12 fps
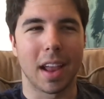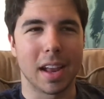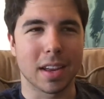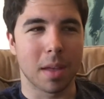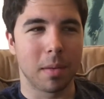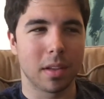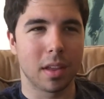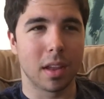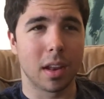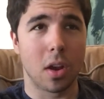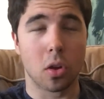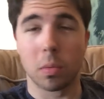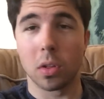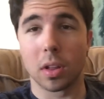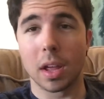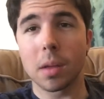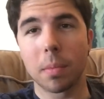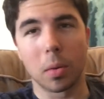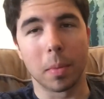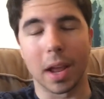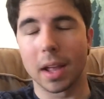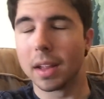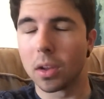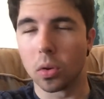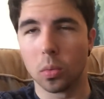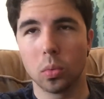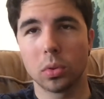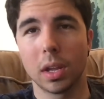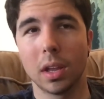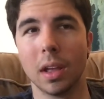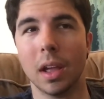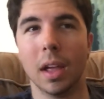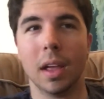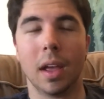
que las que veis en, en los vídeos de ARC, pero me encanta que os guste,